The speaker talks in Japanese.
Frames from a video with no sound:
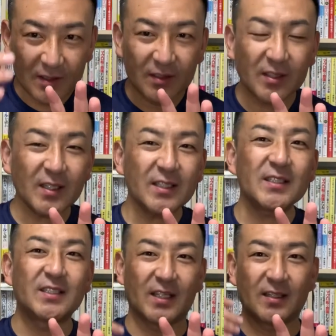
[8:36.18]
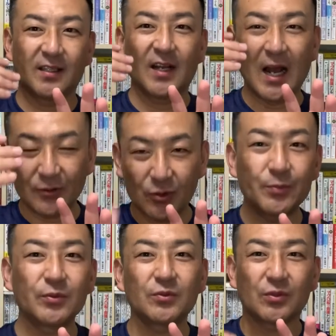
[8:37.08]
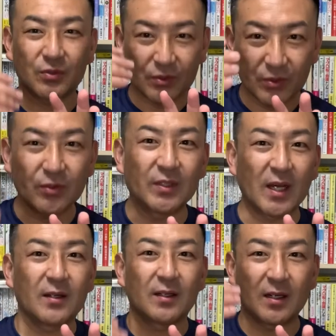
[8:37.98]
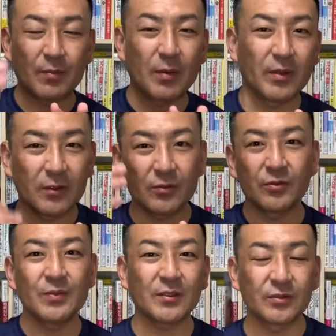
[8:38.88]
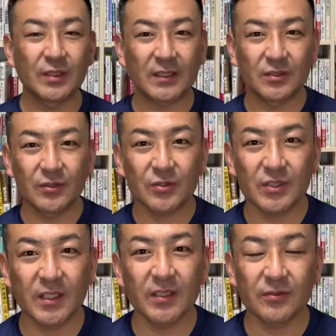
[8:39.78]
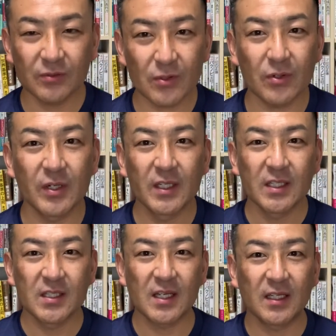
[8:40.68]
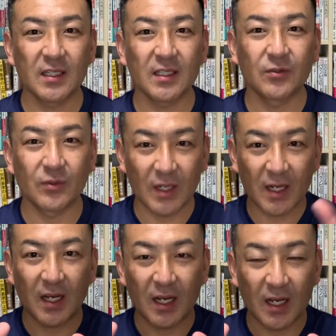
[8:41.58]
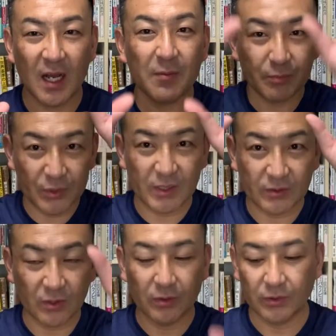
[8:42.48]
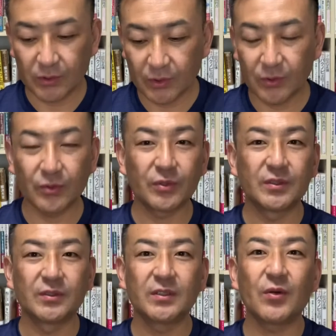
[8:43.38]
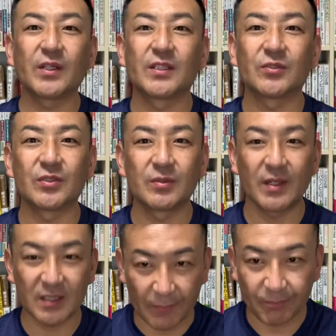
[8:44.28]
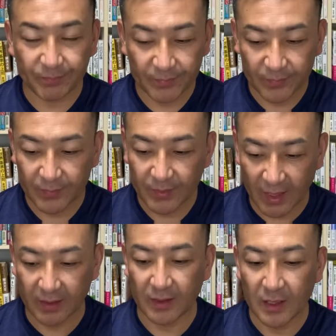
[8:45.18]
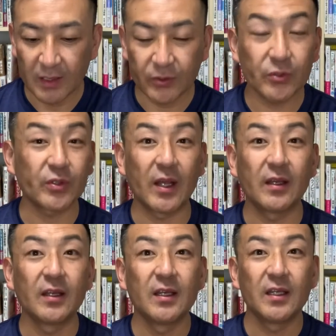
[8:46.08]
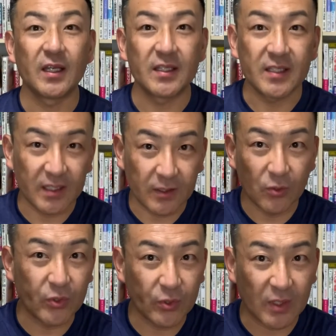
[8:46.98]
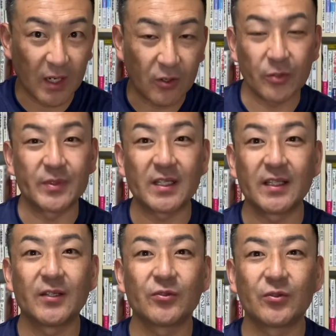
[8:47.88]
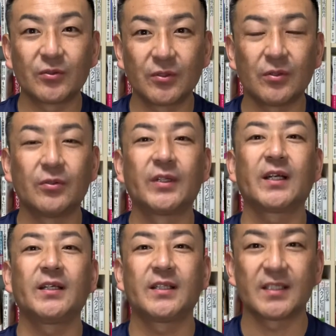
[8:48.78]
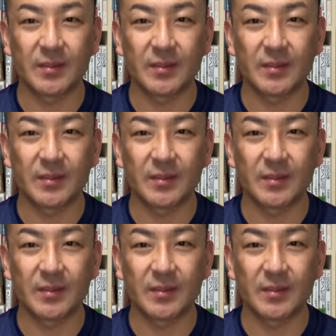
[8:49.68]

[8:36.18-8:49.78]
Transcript: 適時アウトプットするような場面をうまく活用していくと参加度がアップしていくということについてお話をしました。はい。ということで、えー、ぜひ高評価およびチャンネル登録をお願いいたし